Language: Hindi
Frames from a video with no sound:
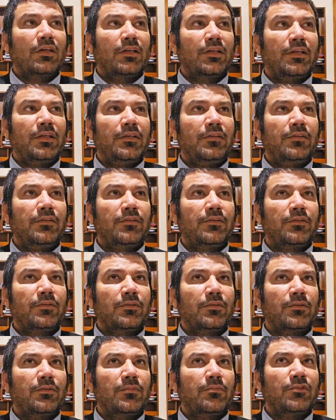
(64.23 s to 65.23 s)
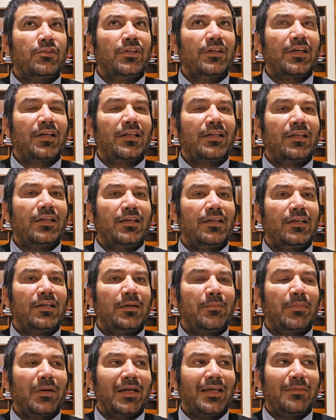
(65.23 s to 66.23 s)
करी तो मुझे कहने लगे
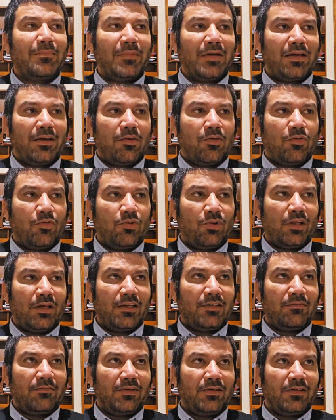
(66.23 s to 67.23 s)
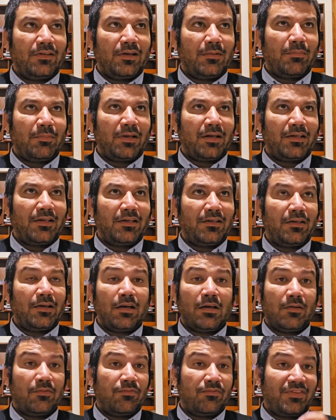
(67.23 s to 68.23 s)
कि भाई मैं ऑनलाइन वीज़ा अप्लाई
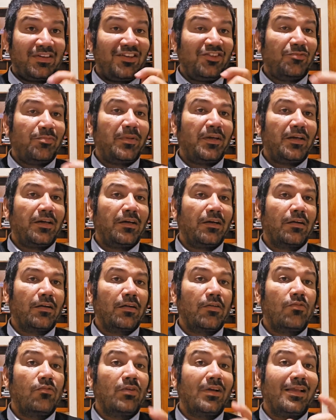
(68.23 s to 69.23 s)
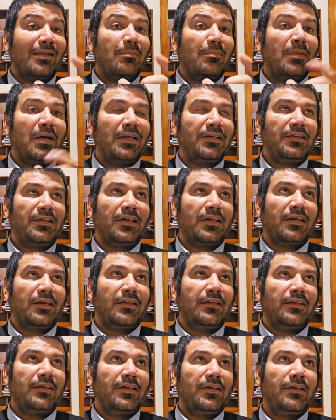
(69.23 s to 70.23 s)
फ़ीस पे कर रहा हूँ अल्बानिया
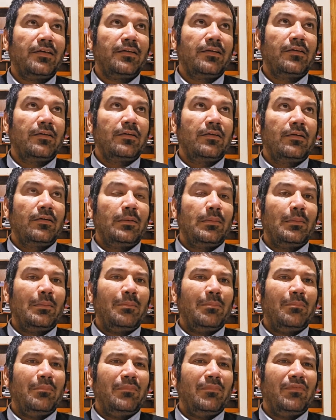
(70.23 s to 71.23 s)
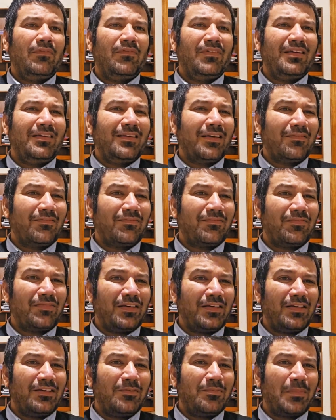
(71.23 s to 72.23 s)
के लिए वीज़ा
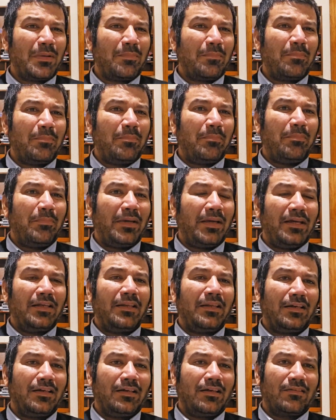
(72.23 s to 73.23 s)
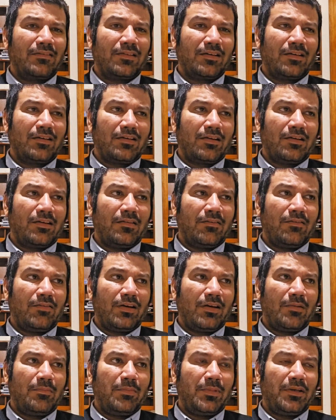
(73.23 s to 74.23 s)
फ़ीस मैं पे नहीं कर सक रहा
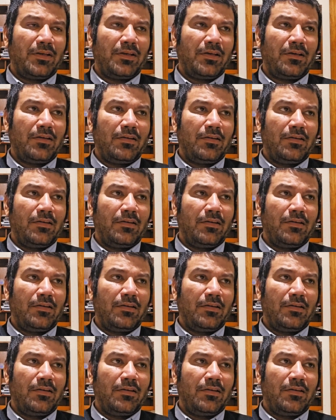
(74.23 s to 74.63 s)
वहाँ पे ना